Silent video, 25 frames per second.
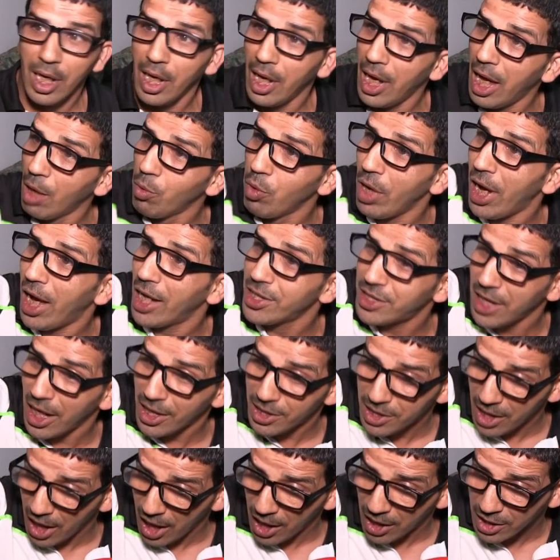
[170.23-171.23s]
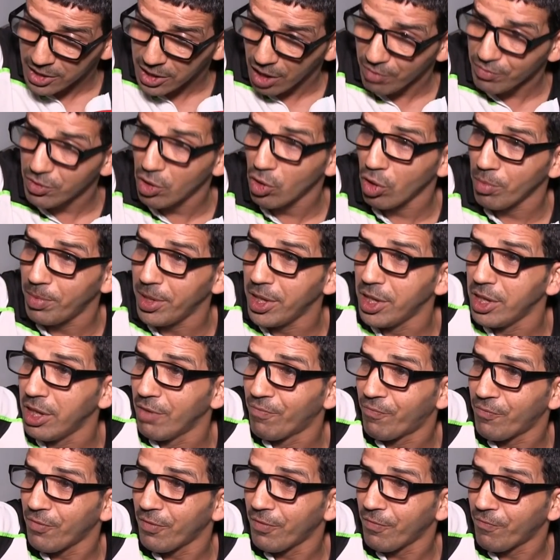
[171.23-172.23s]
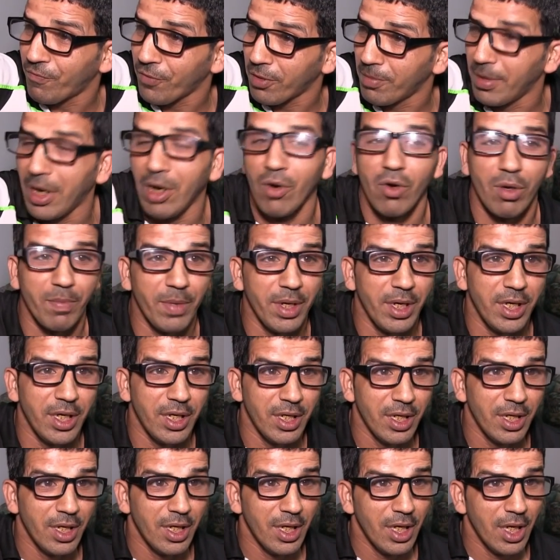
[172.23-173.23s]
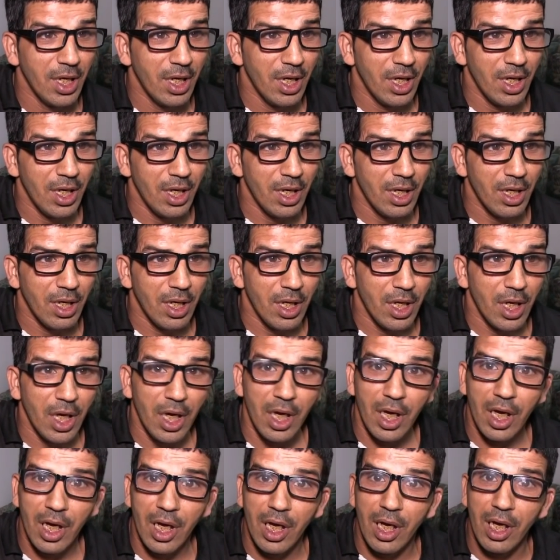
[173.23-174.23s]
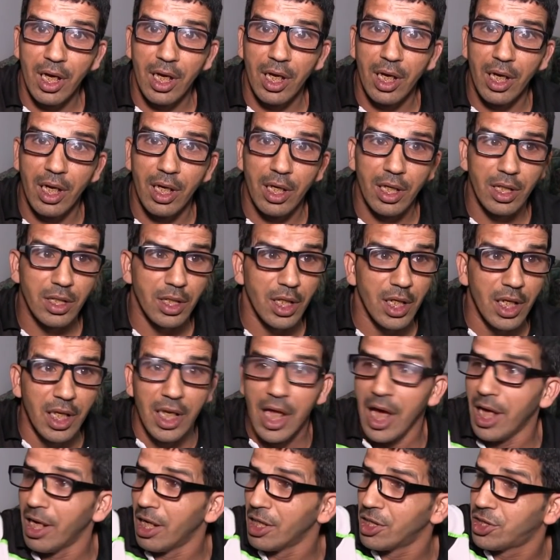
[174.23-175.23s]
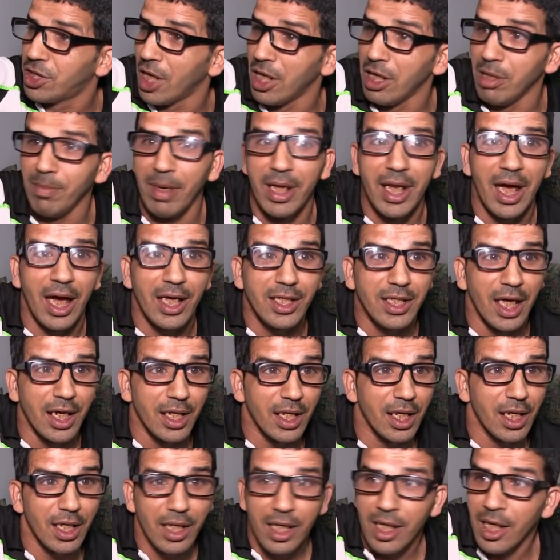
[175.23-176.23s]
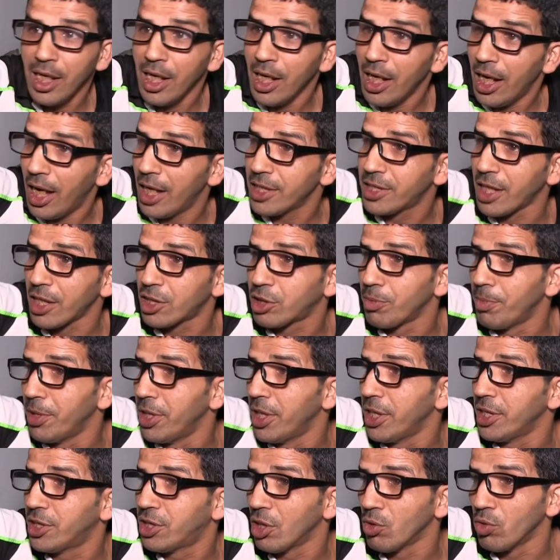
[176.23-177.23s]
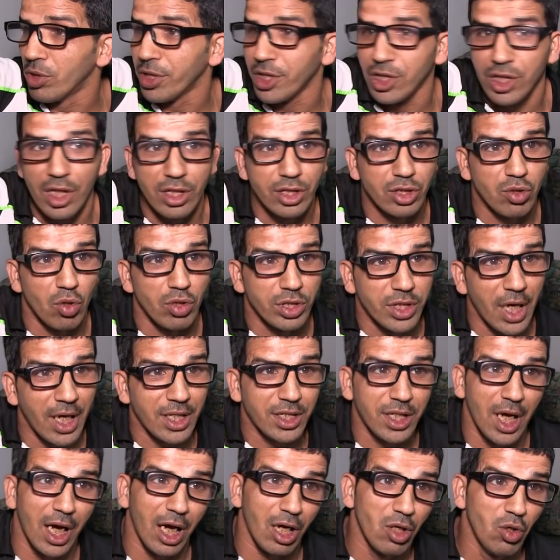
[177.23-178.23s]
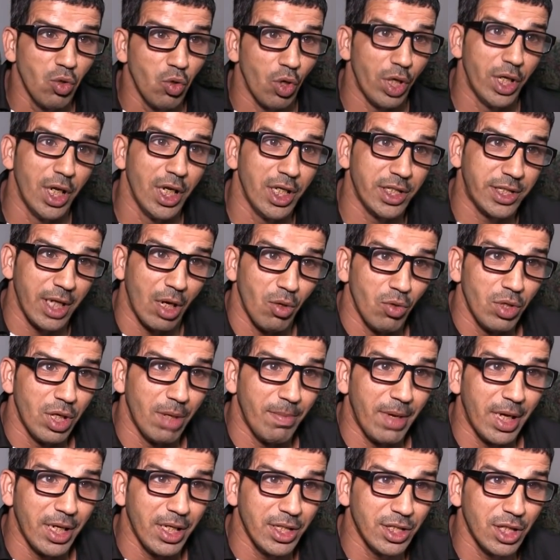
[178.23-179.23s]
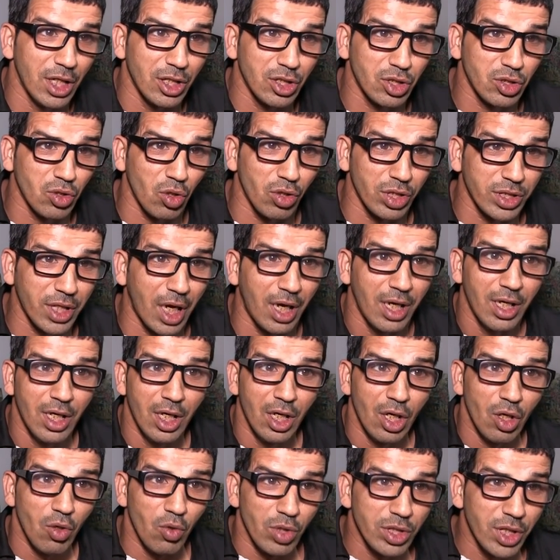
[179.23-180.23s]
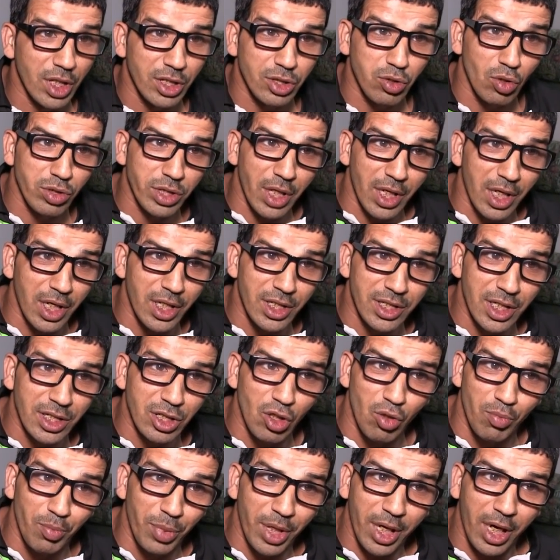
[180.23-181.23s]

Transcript: اه وقعت عندنا انا 42 في 44 وانت ما في راسك شاد الجريمه كاع لا انا الجريمه انا حضر حضرت مني جاو رجال الشرطه حتى حنا اللي تعاوننا مع رجال الشرطه ورجال الشرطه الله يجازيهم